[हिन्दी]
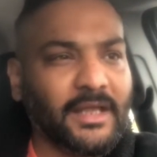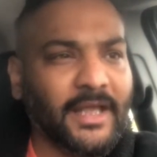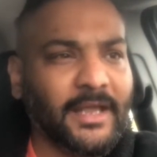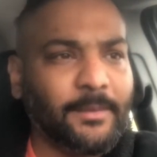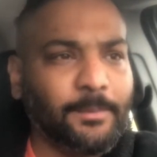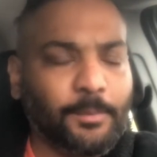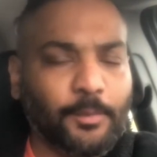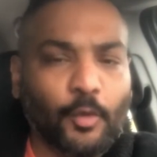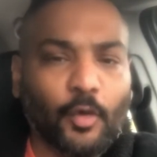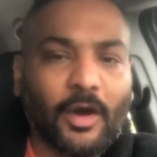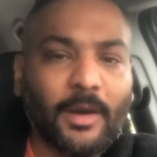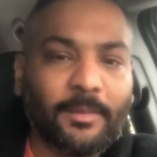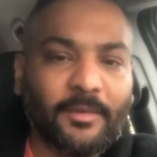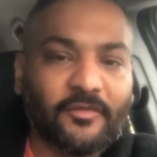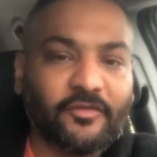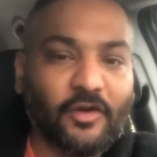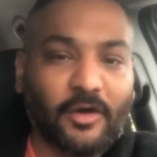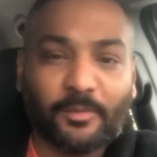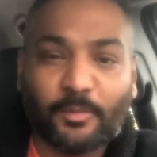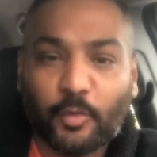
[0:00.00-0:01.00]
एक पुअर
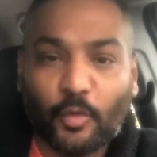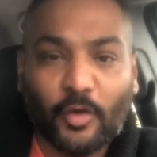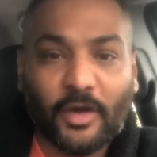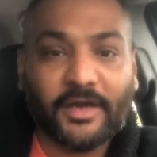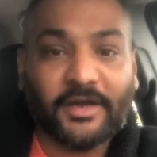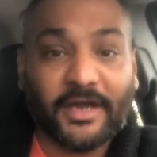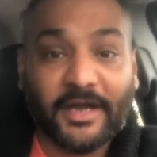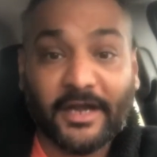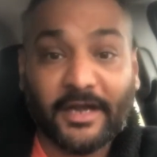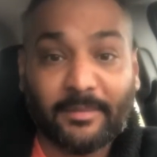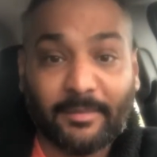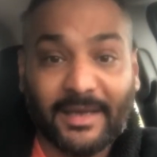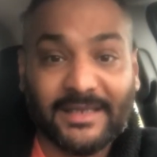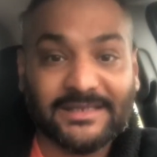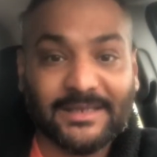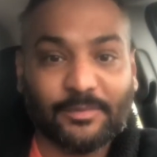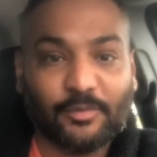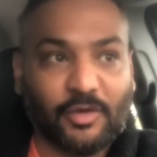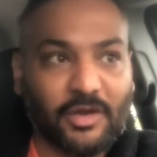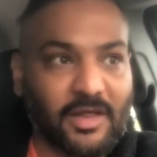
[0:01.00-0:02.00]
परफॉर्म पुअर क्रिकेट मैच
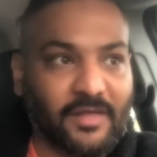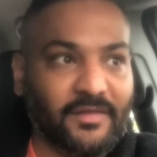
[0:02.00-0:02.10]
आपको